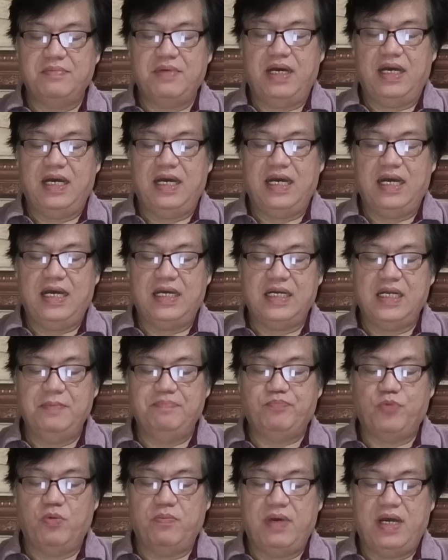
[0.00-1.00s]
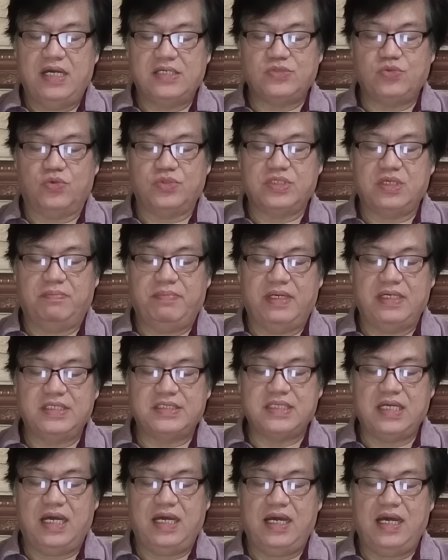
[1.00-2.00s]
maaaring pumasok sa
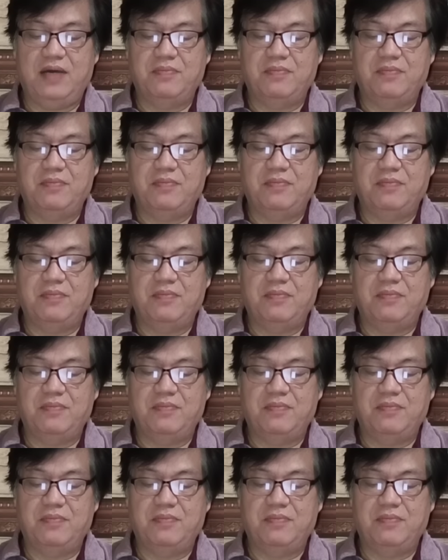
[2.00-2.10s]
bansa